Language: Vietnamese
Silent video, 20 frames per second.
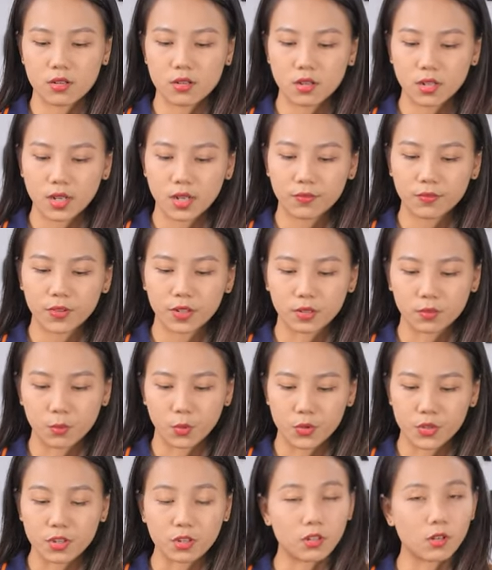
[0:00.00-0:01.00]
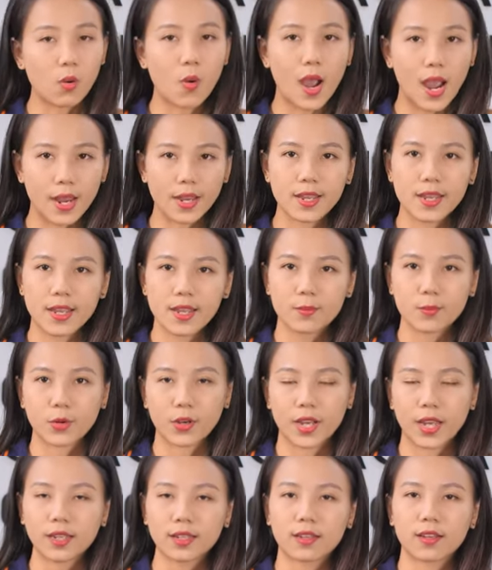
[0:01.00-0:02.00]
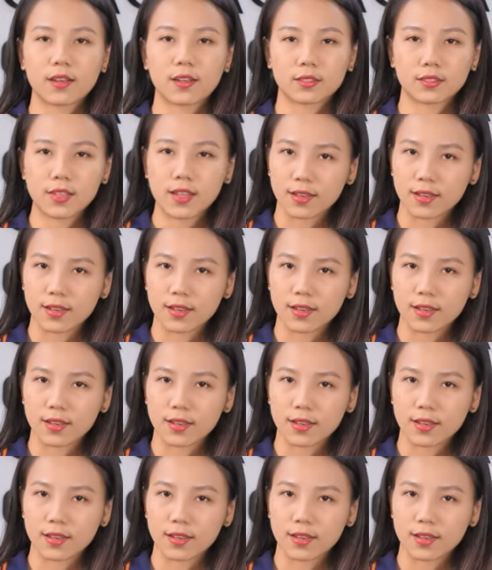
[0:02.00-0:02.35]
đưa các phần bộ nhớ ngoài một cách uh,